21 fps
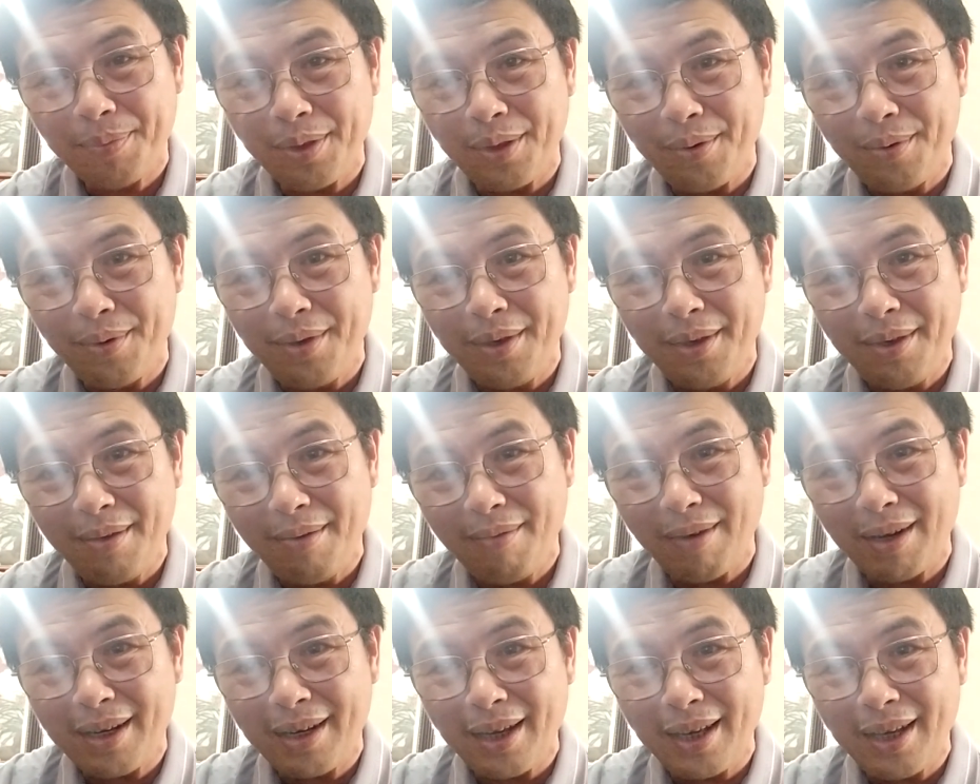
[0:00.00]
tôi
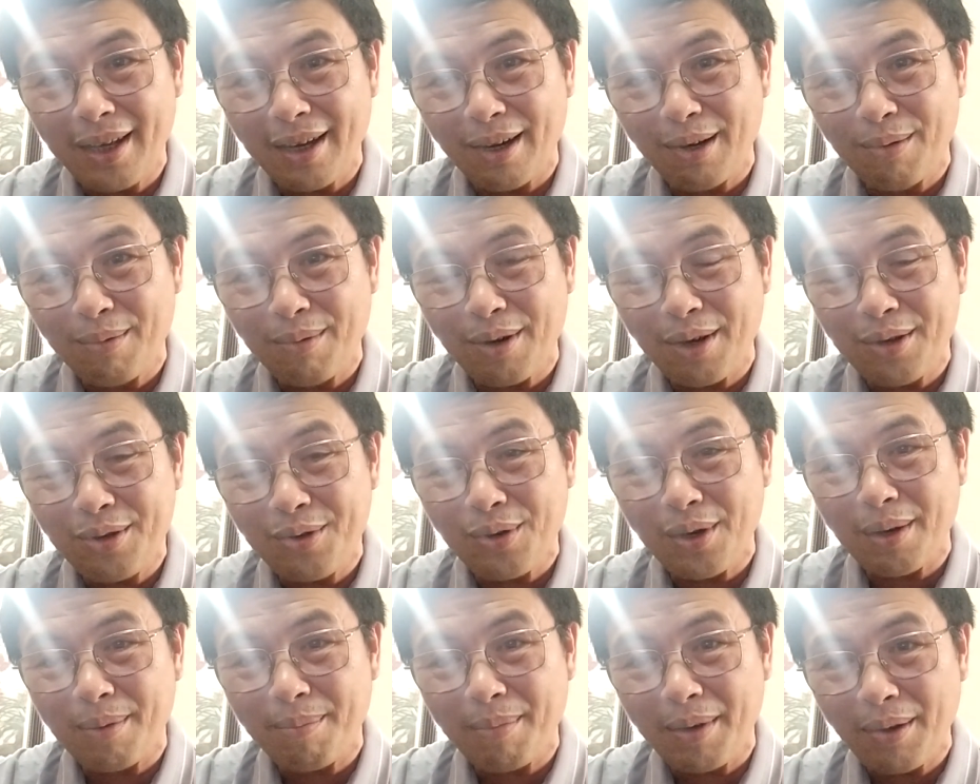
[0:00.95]
vẫn thấy ông nói
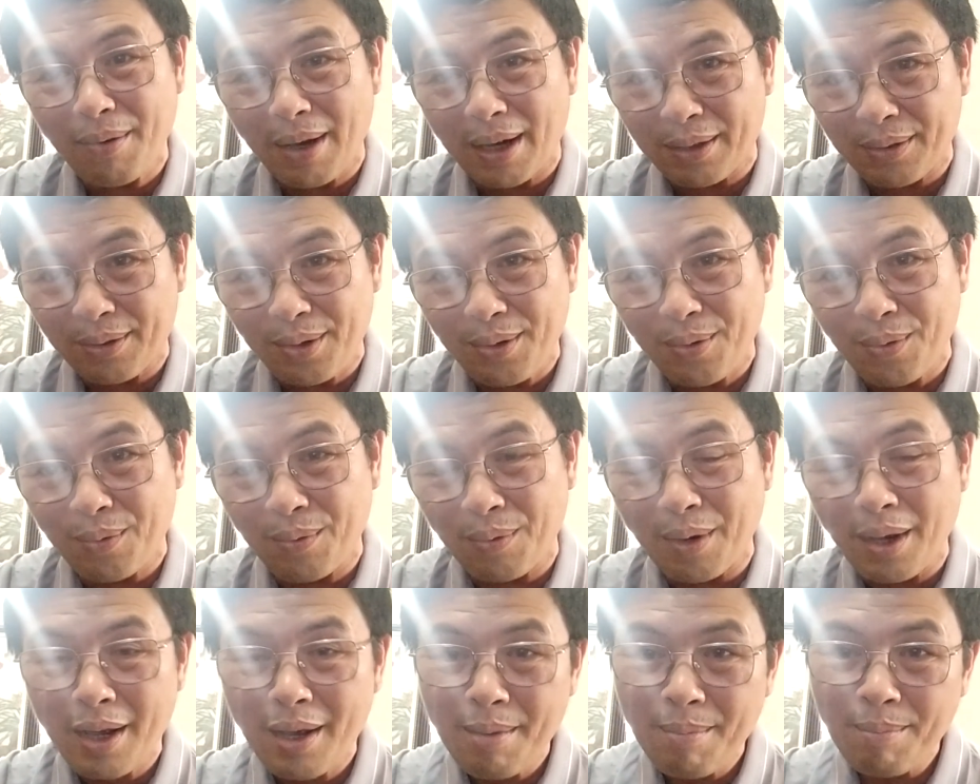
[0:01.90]
chuyện với Hoàng Duy Hùng
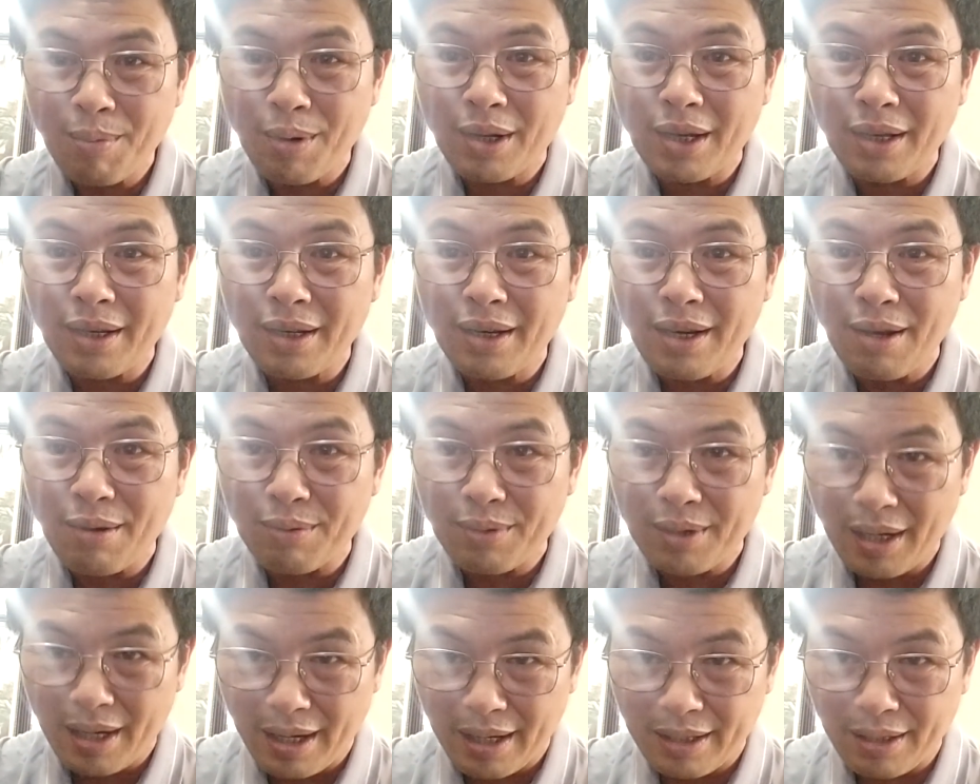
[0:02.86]
một cái điệu
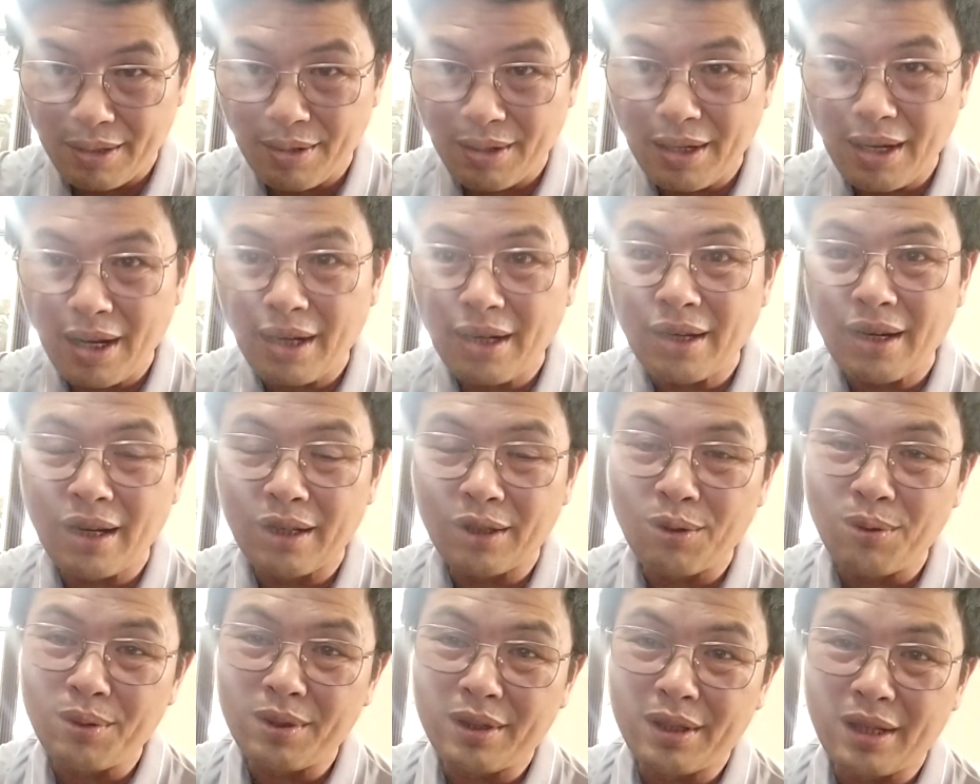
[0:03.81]
rất là rất là
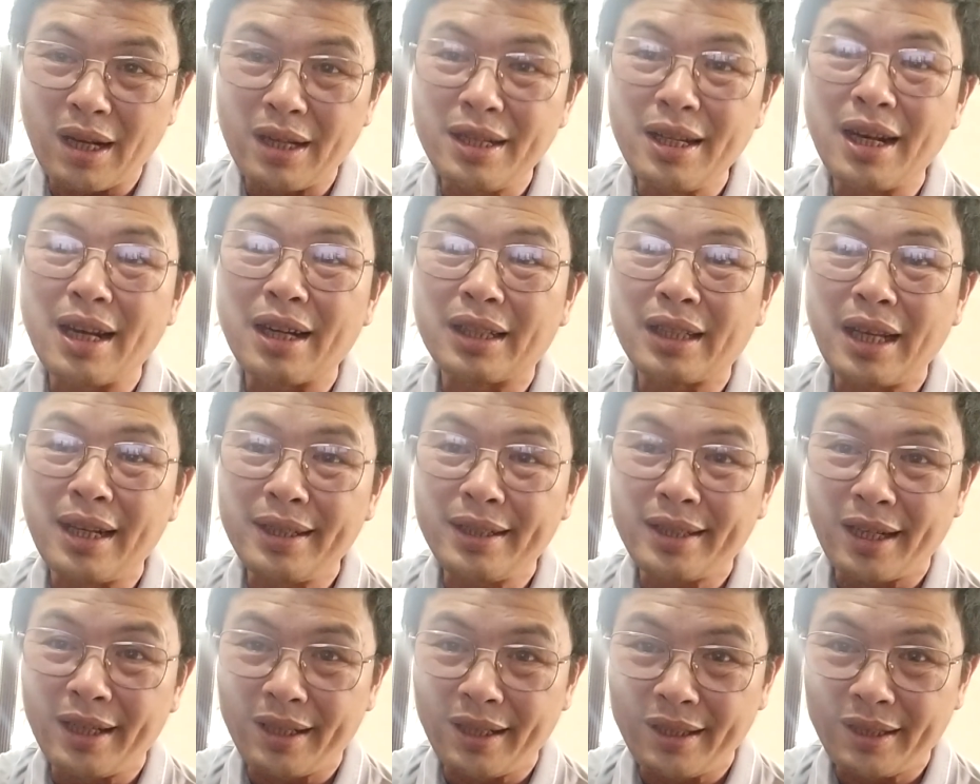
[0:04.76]
tốt tất nhiên là tên
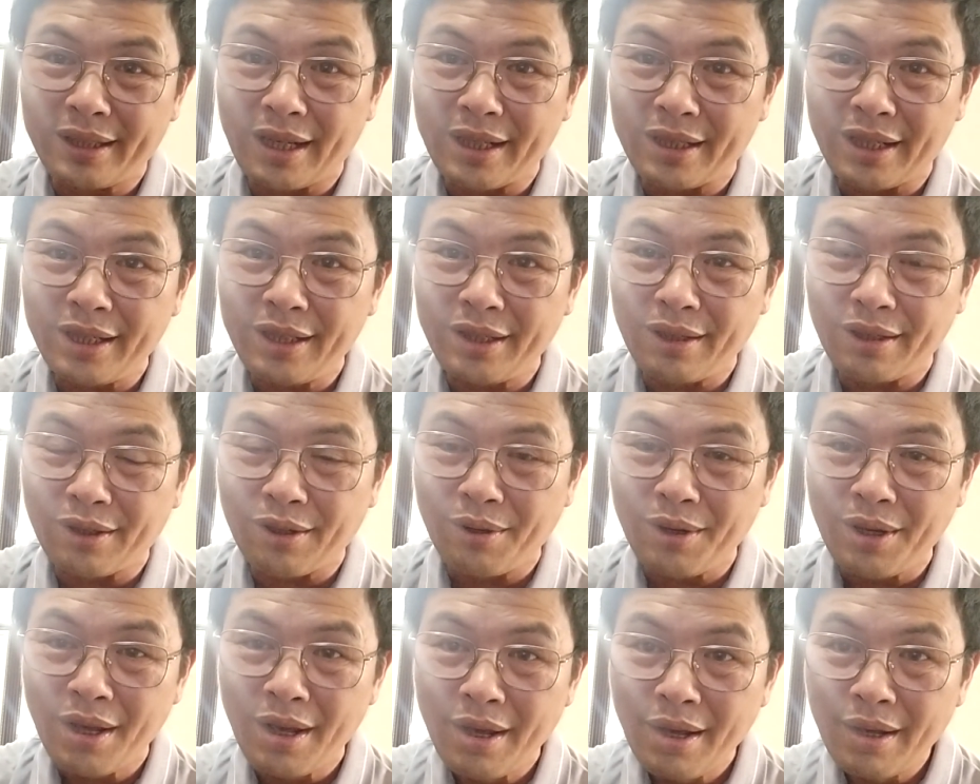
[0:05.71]
trên tinh thần xây dựng
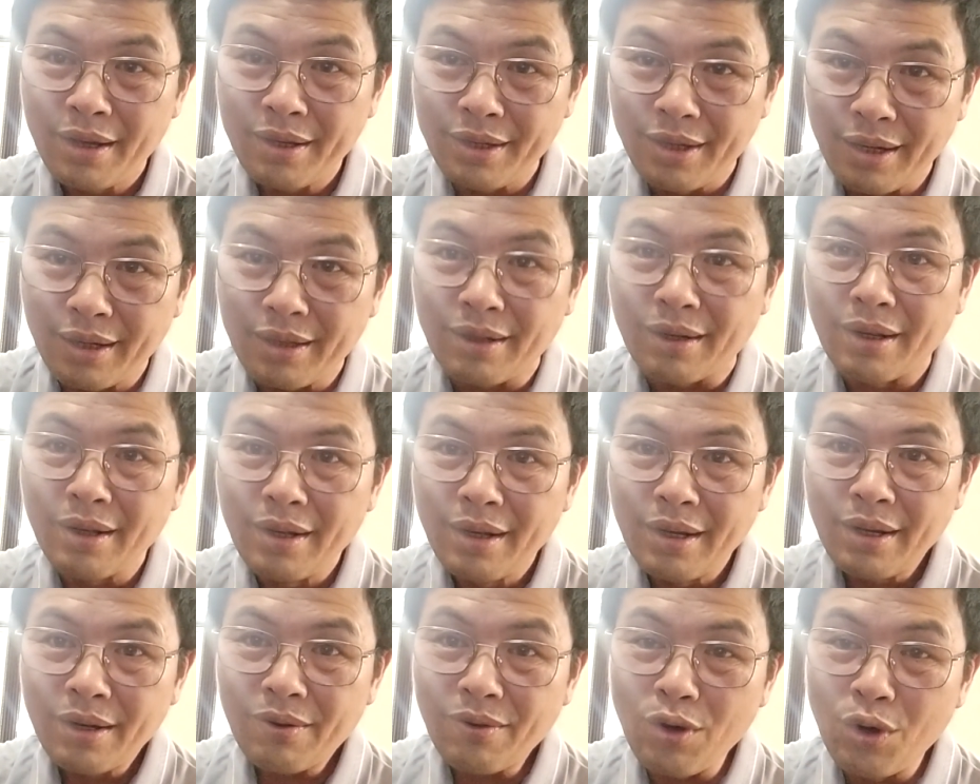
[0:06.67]
thôi nhưng
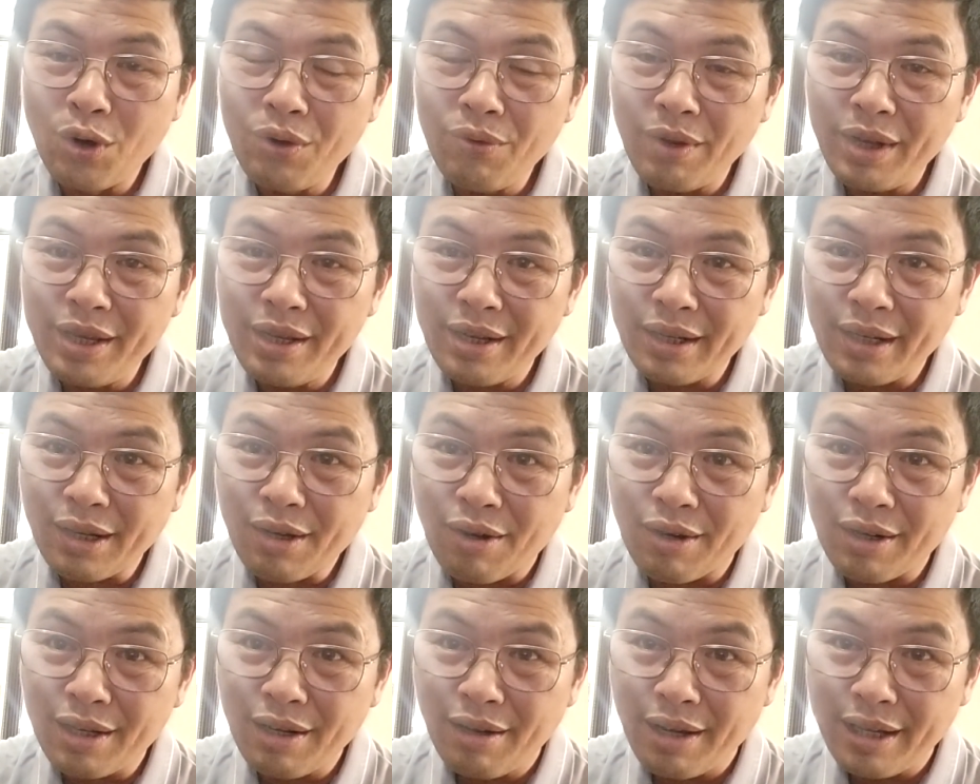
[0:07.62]
đối với những cái
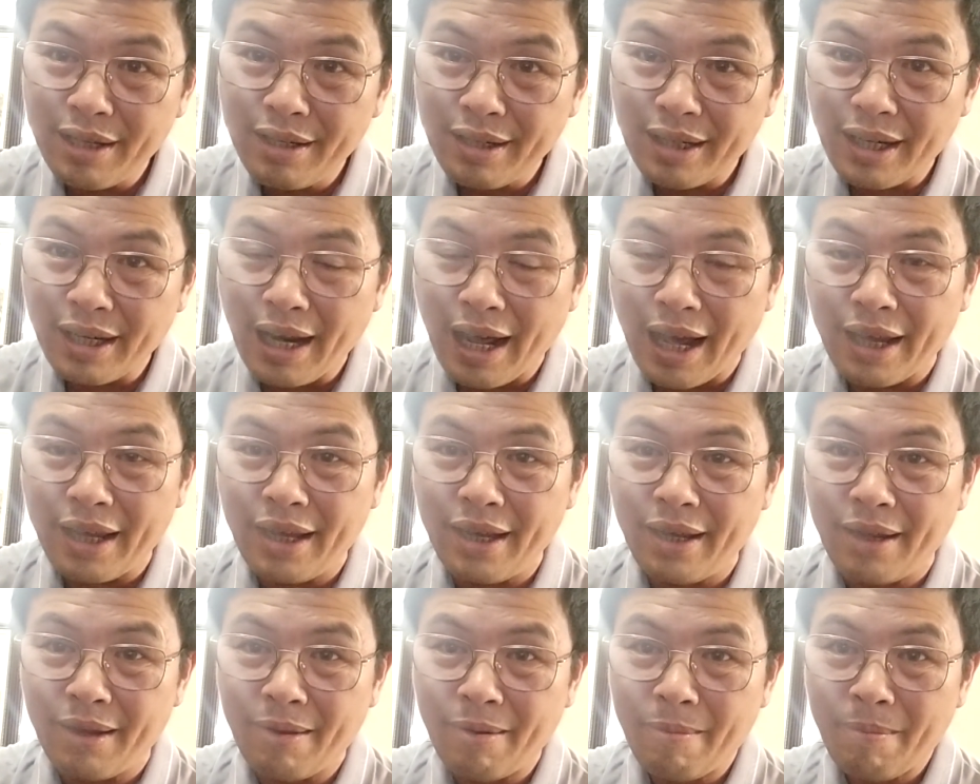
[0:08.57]
con người như thế này
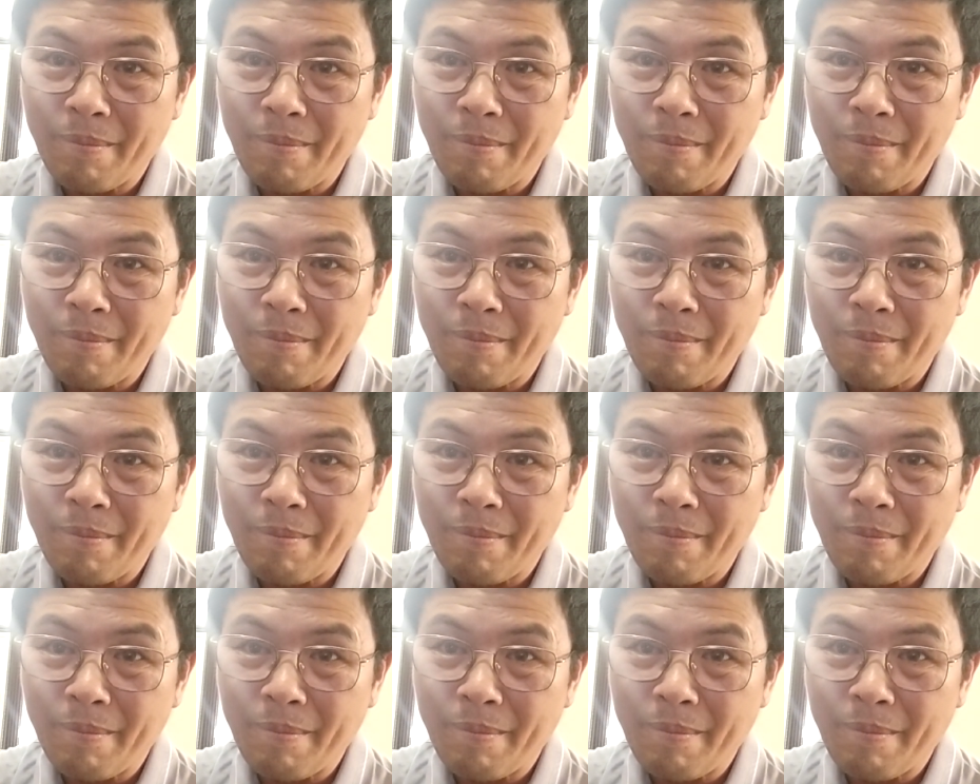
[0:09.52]
ấy,